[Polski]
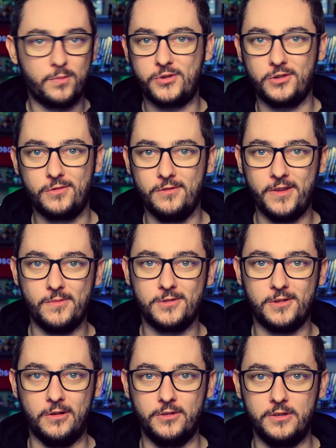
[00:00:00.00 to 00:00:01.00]
początku wiem o
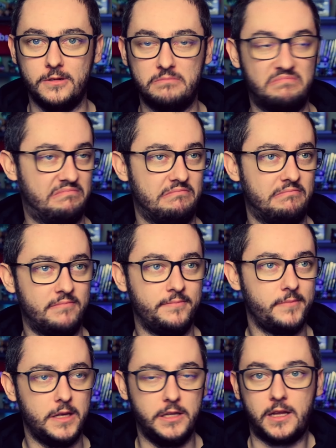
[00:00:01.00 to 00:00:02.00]
co chodzi.
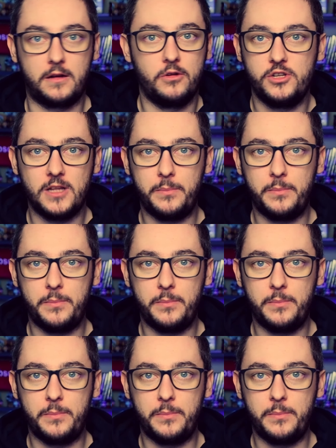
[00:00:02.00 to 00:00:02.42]
I tak godzina